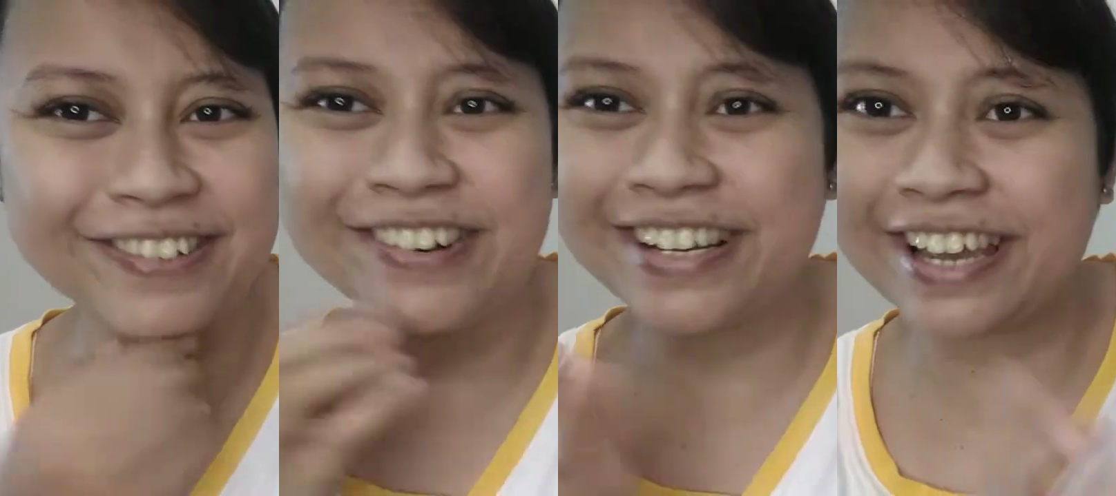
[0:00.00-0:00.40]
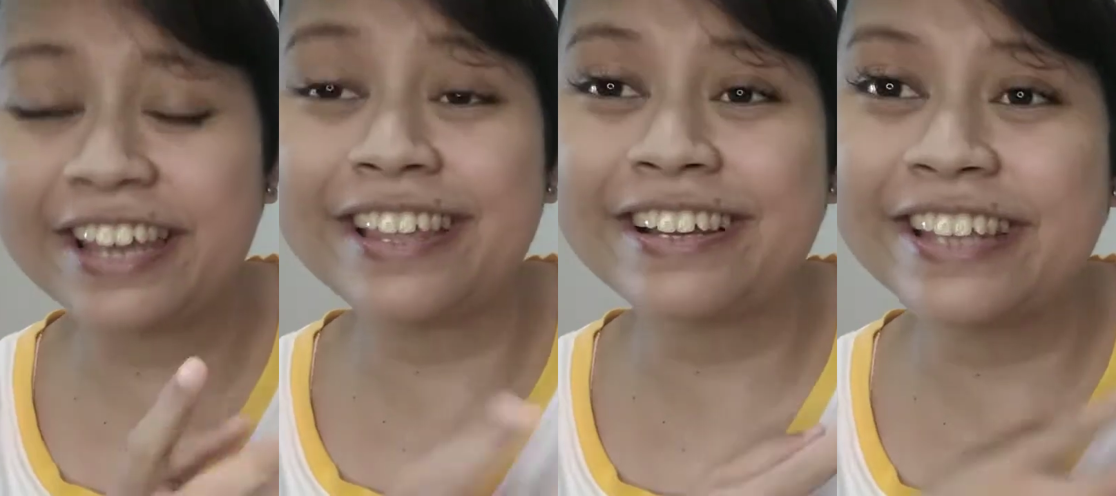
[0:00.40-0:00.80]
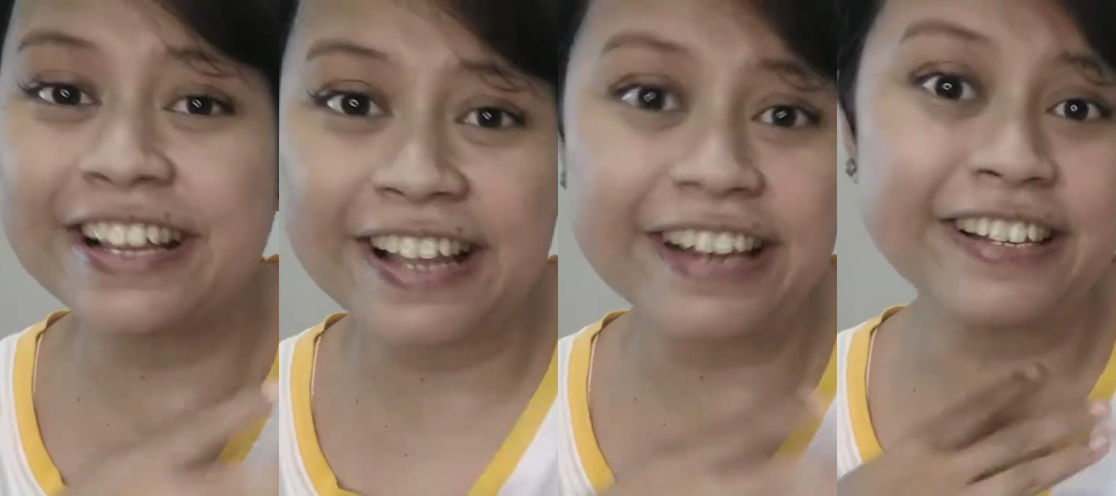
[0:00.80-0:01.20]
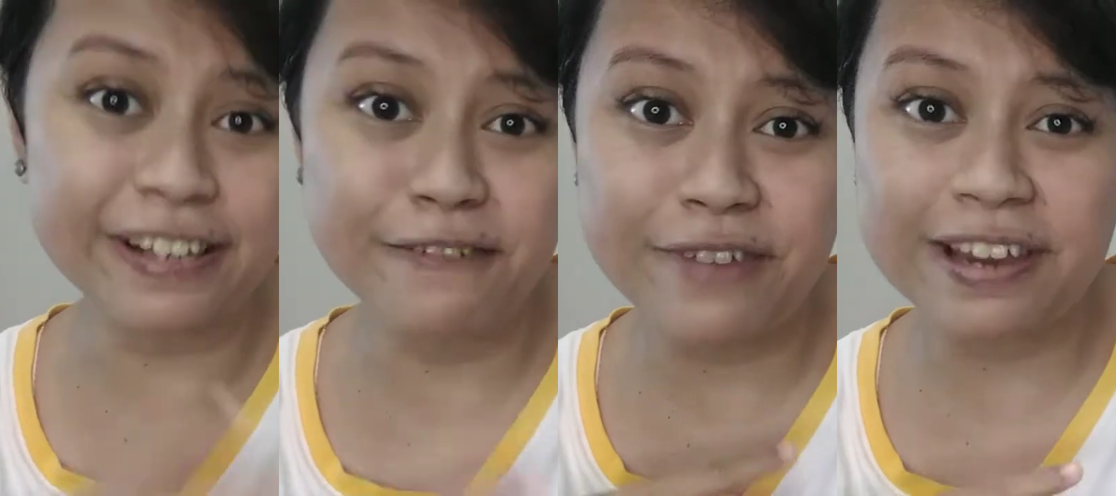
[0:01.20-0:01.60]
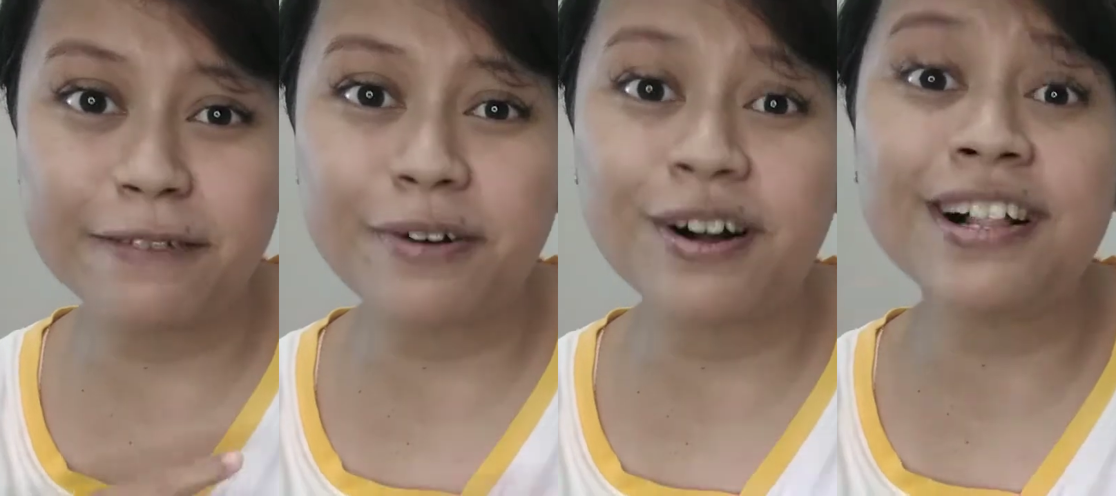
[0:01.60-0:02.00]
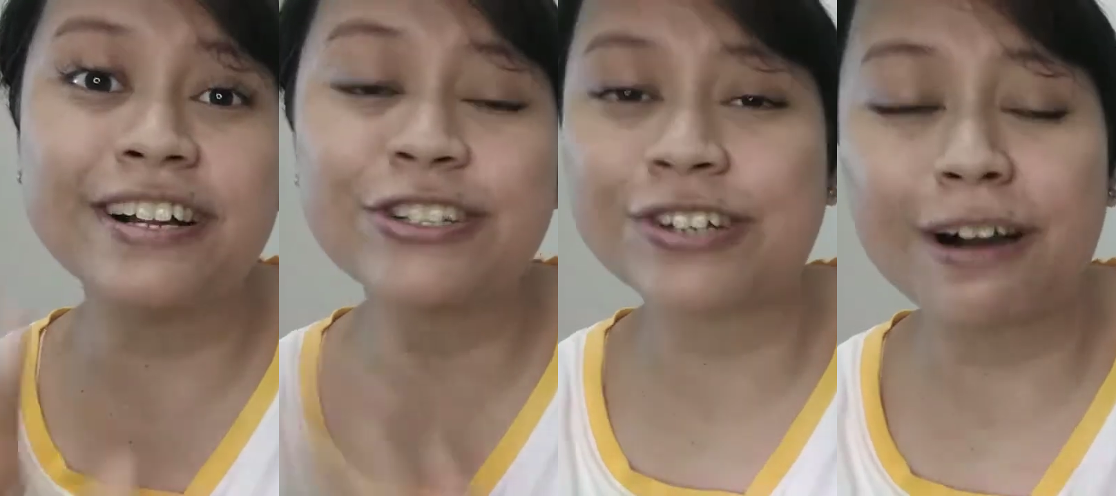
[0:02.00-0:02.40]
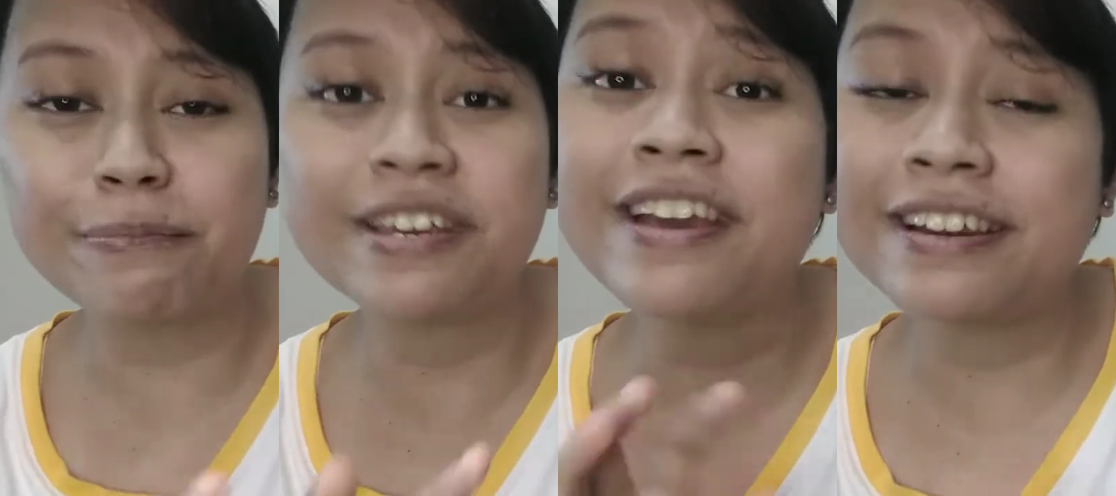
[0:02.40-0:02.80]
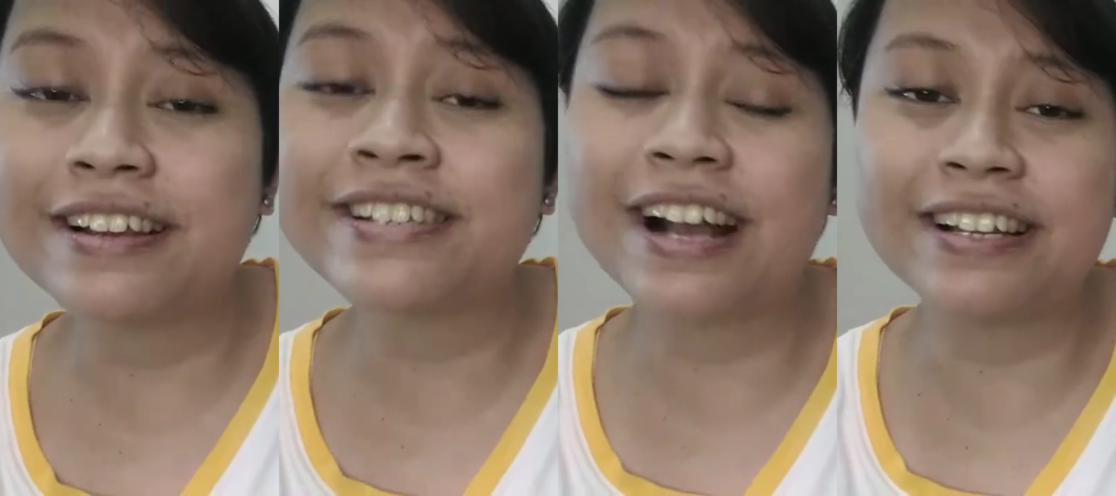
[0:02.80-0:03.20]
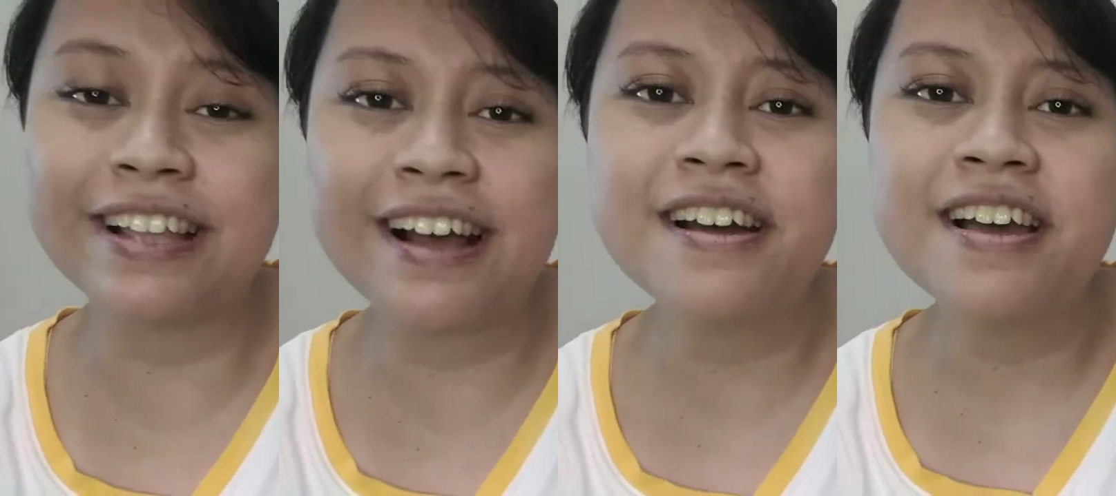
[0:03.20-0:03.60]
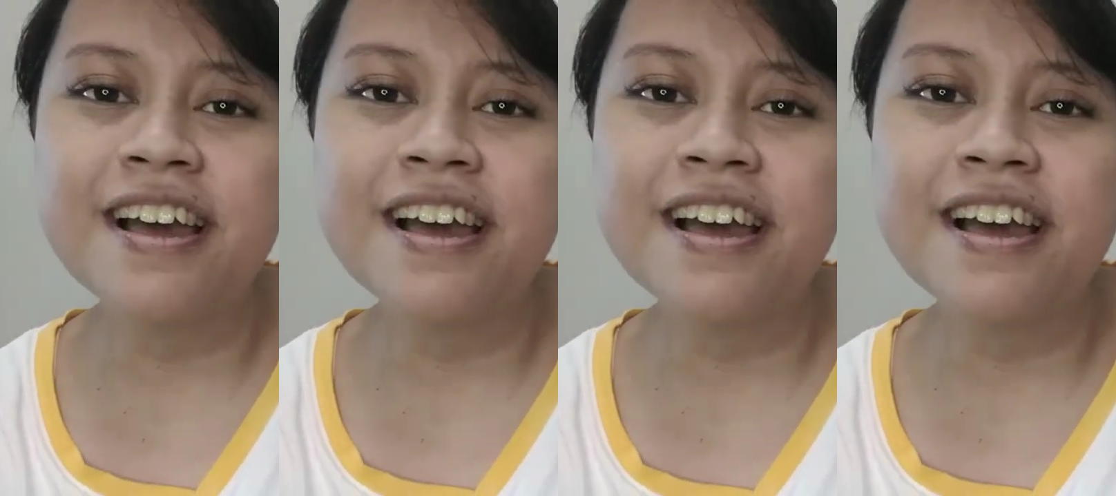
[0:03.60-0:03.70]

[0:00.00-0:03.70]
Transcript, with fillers: So again, Anela is available at Shopee and Lazada.